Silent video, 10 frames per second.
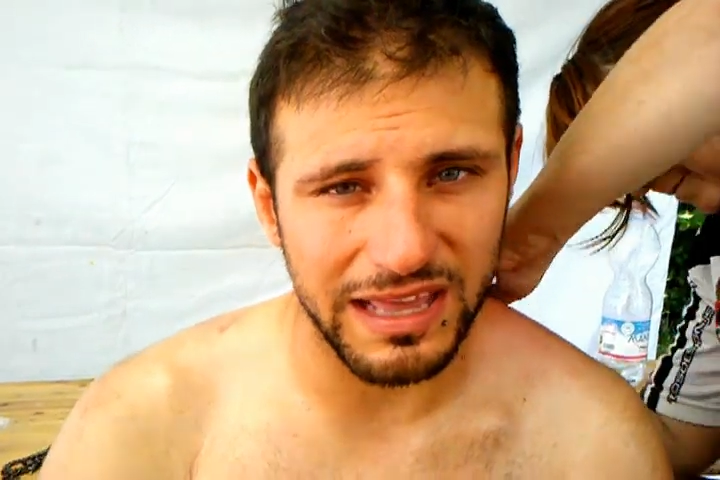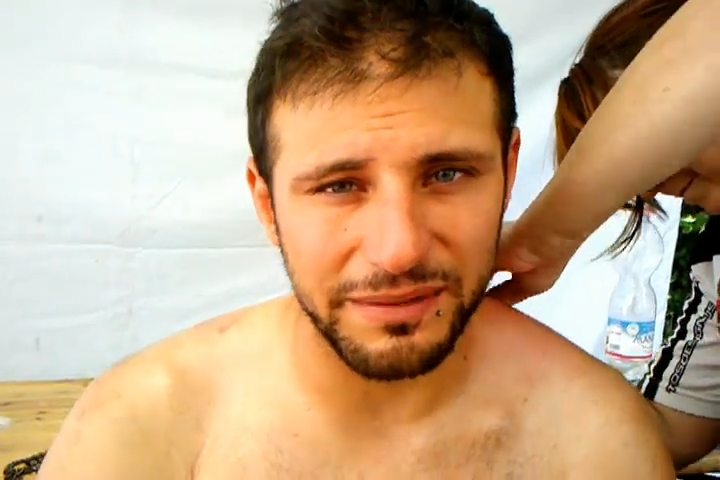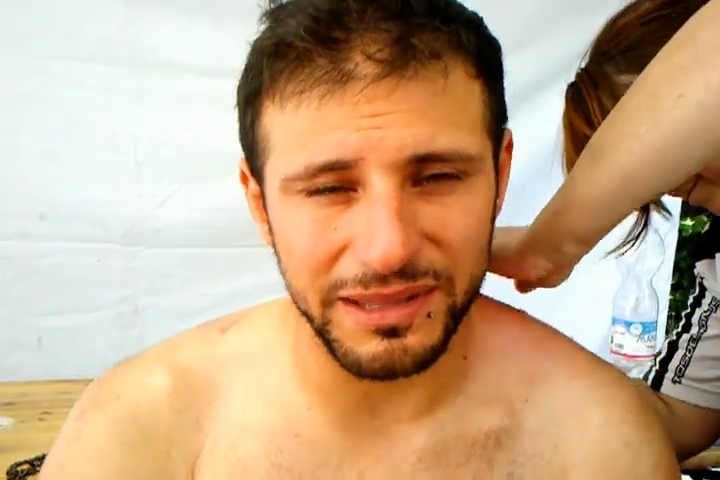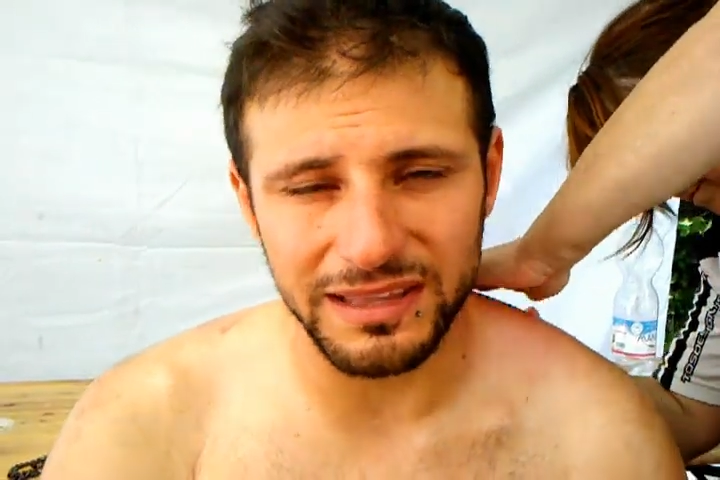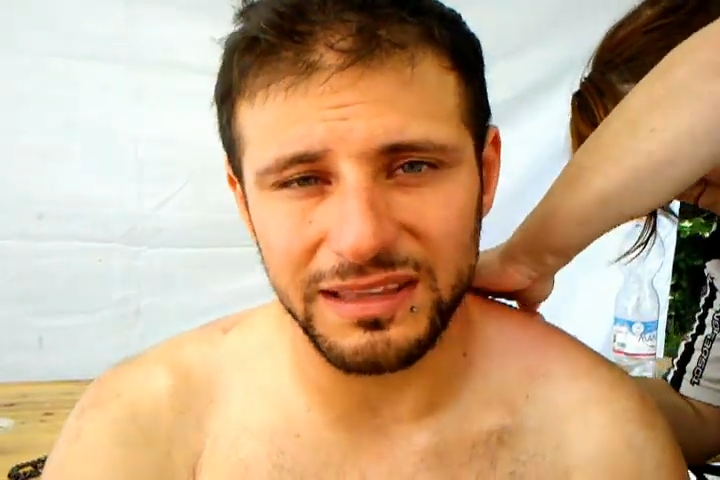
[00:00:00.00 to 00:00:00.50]

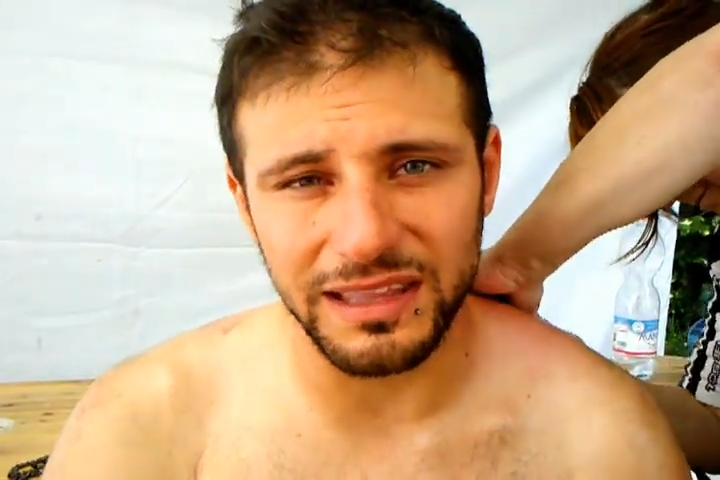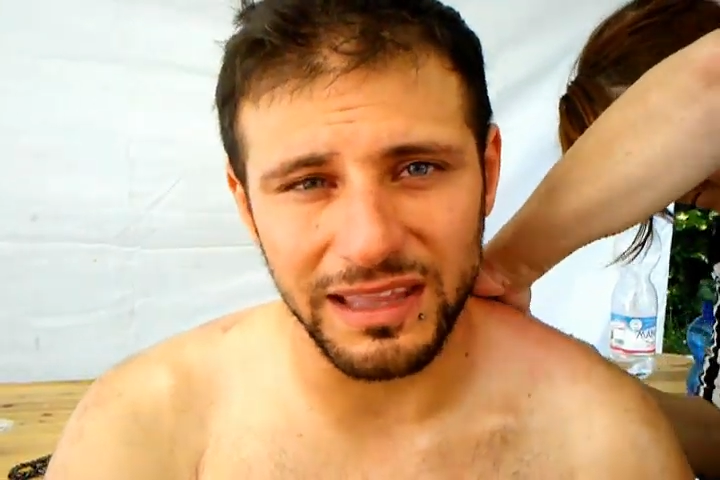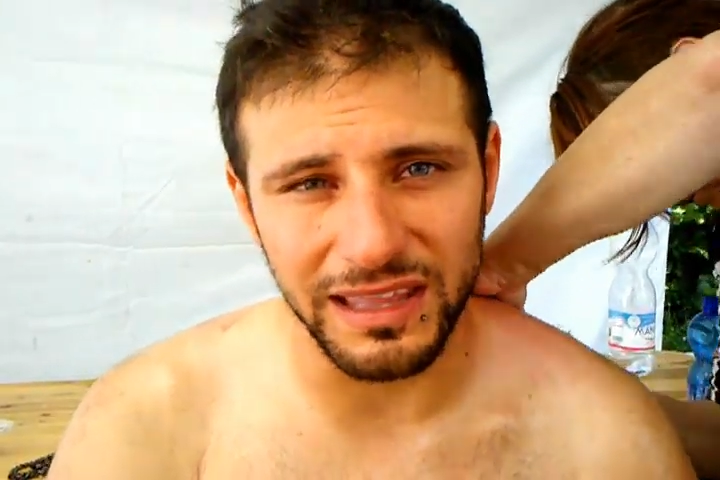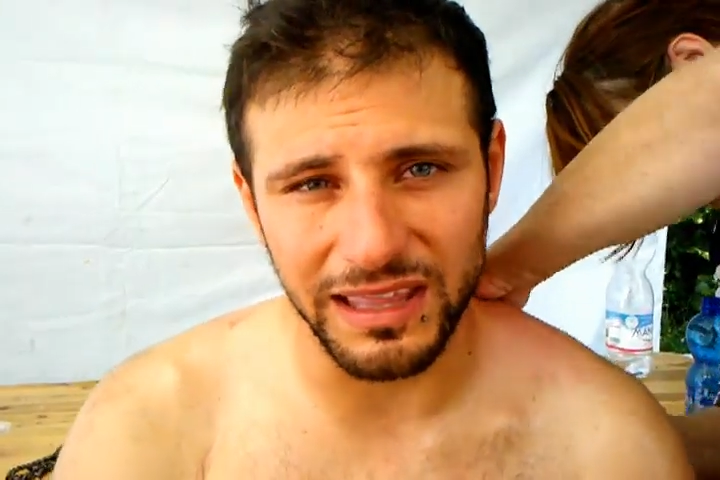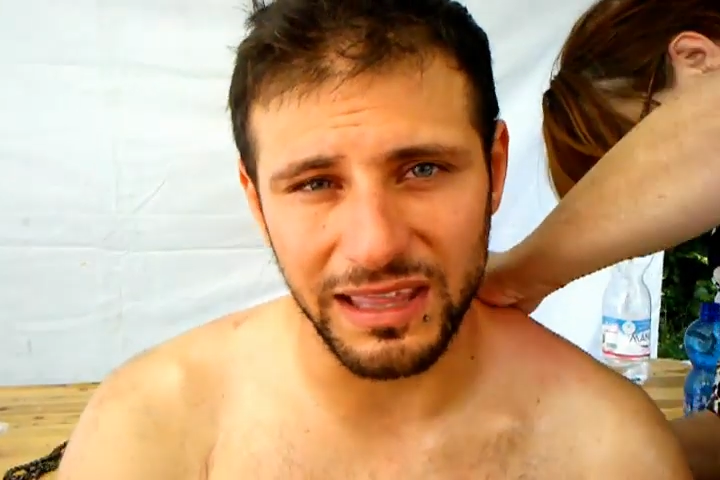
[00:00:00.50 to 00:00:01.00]
chiaramente
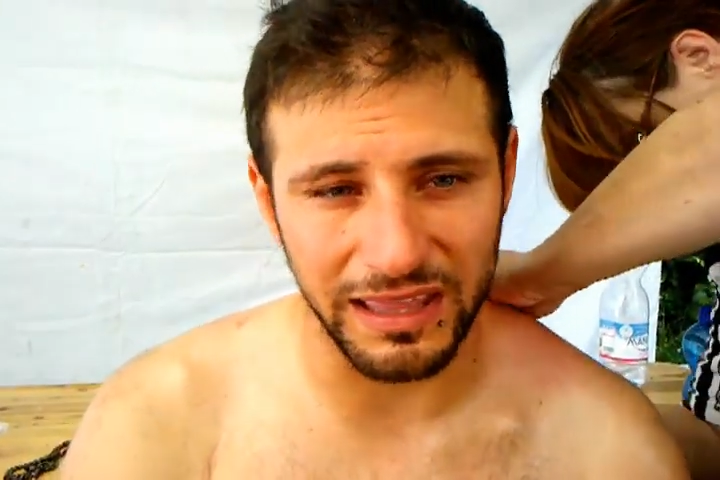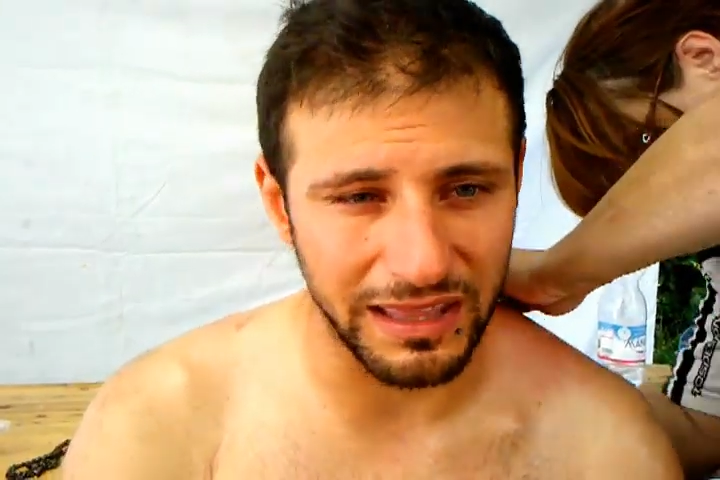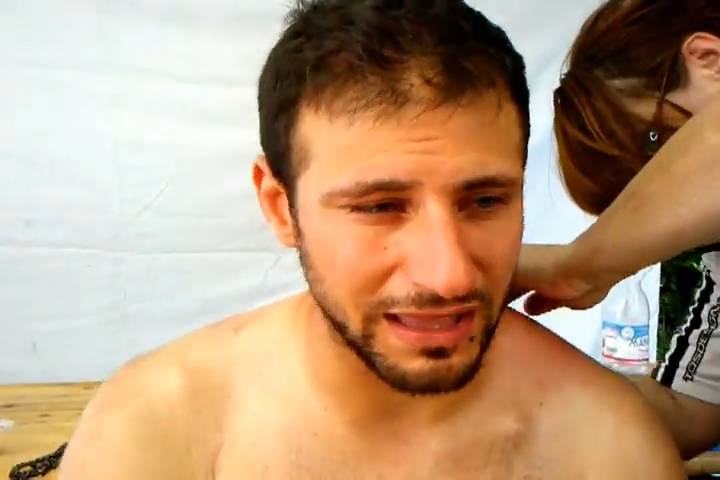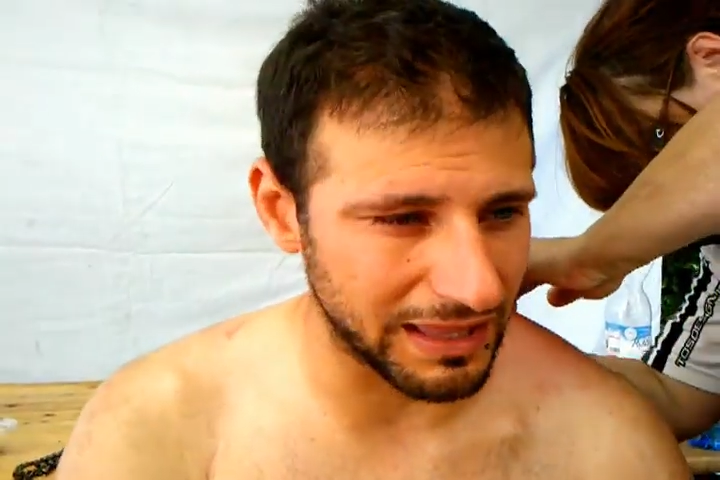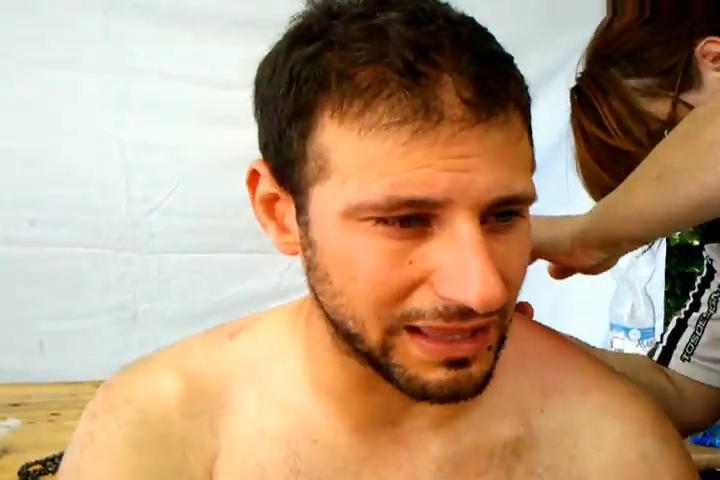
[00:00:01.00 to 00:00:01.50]

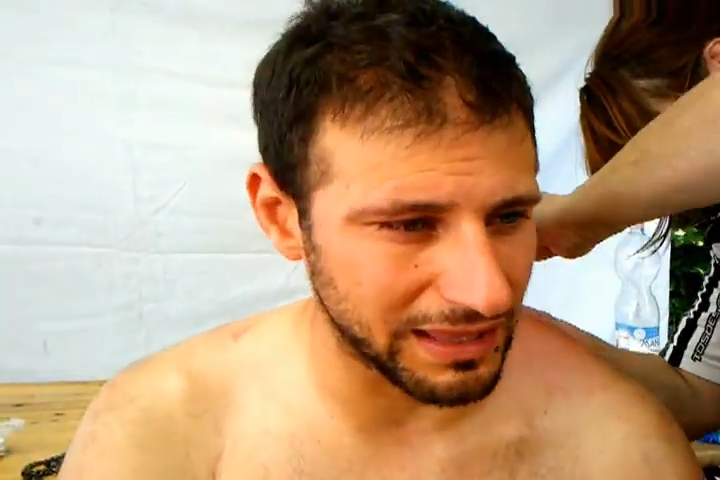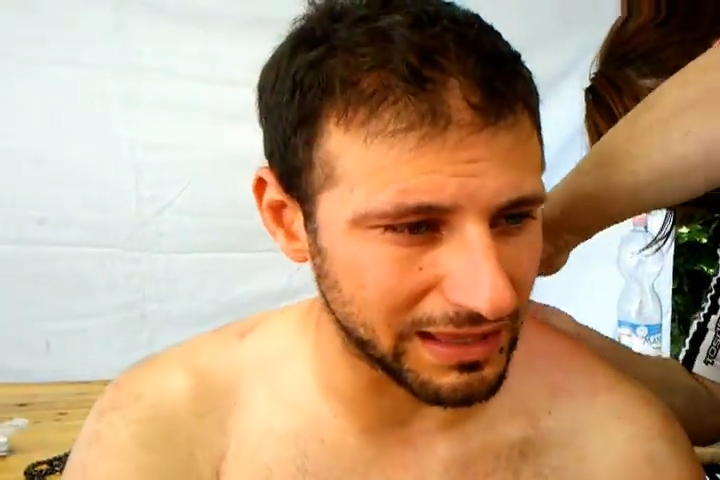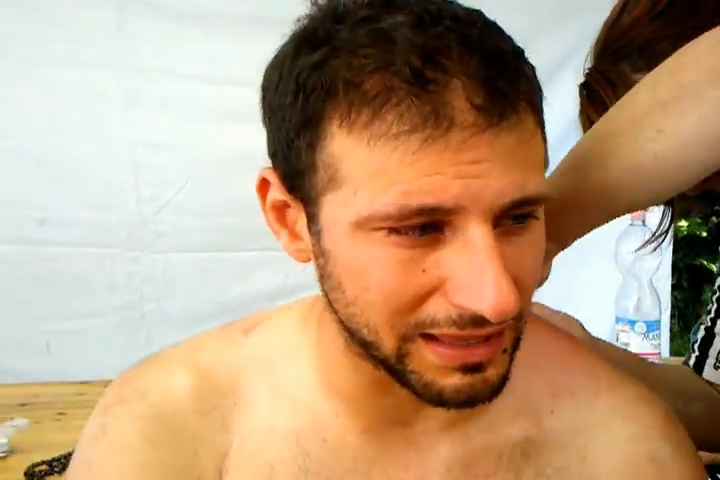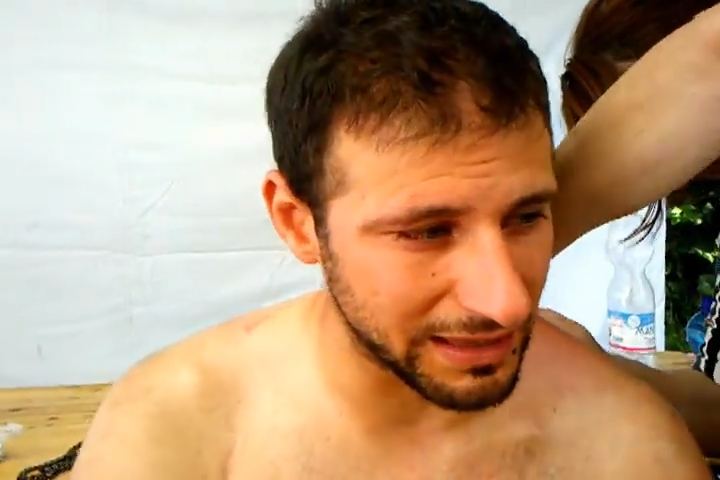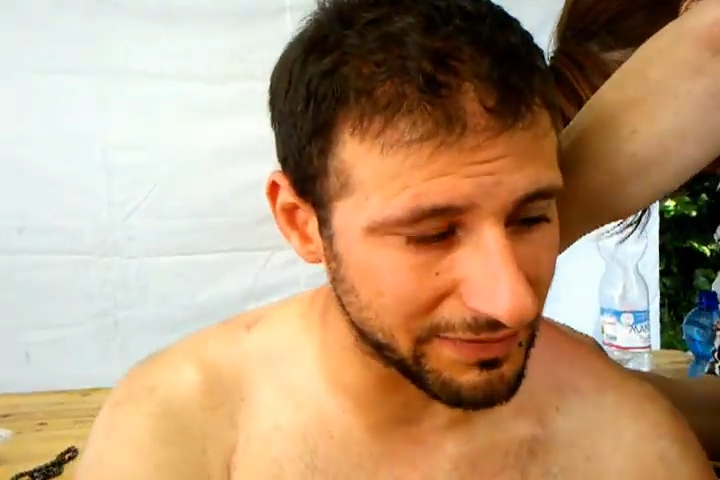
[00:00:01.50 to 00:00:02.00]

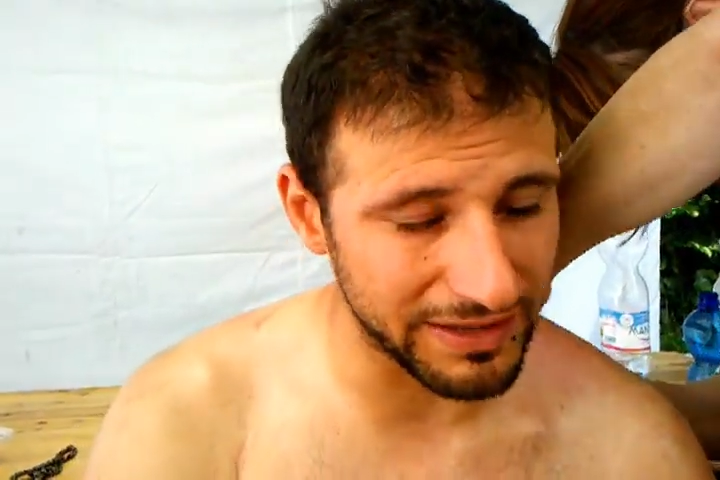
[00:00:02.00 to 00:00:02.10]
eh,